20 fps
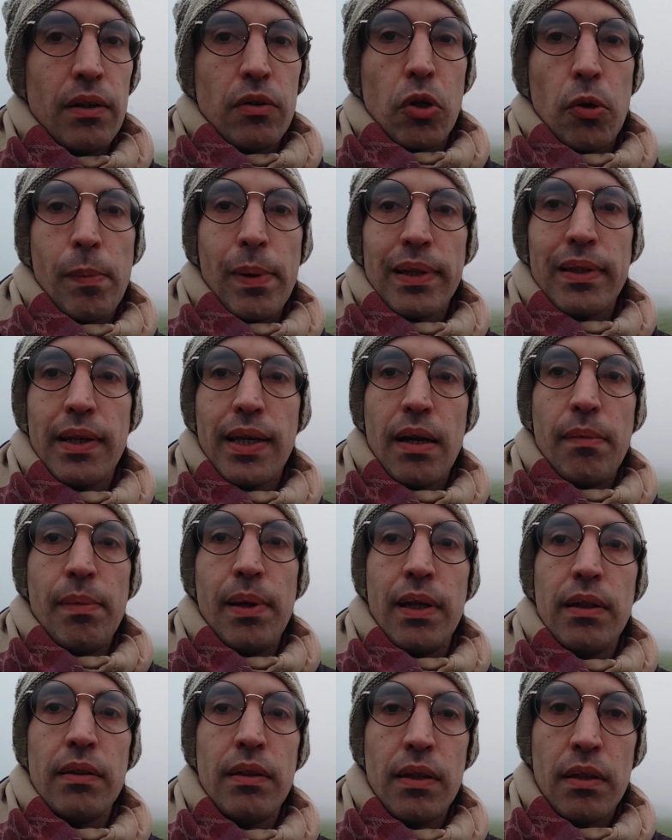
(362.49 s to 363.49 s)

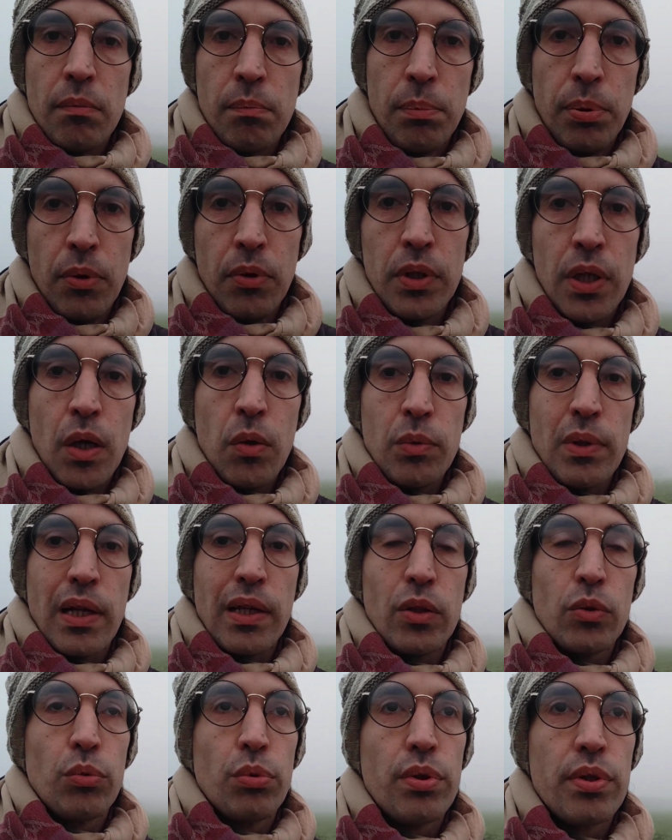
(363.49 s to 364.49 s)
cromaticamente impone una
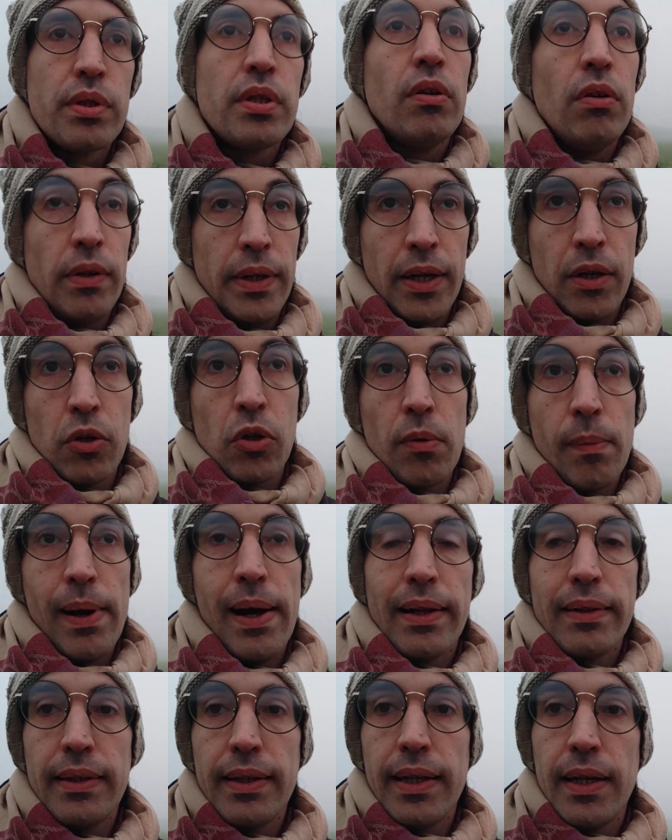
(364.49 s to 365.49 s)
riduzione
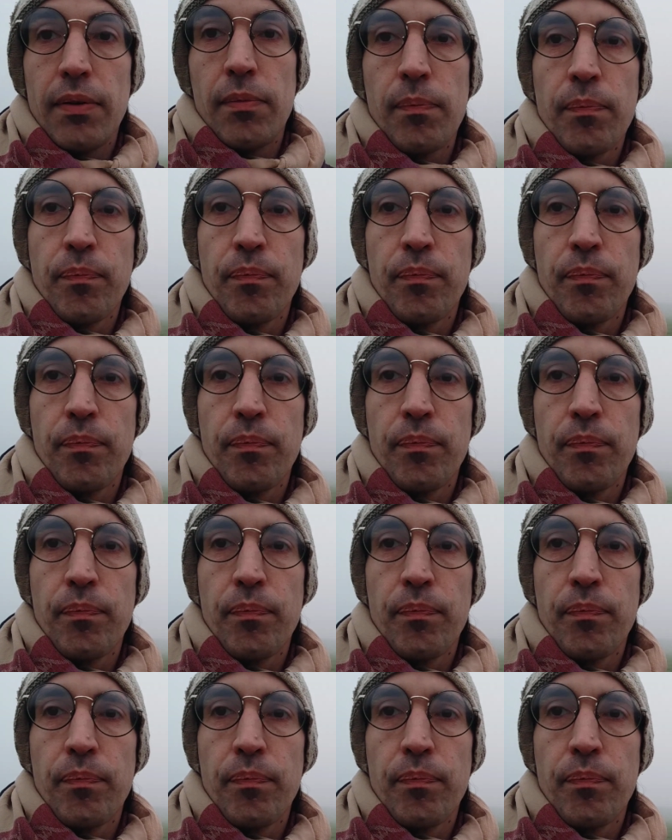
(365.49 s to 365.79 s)
cromatica,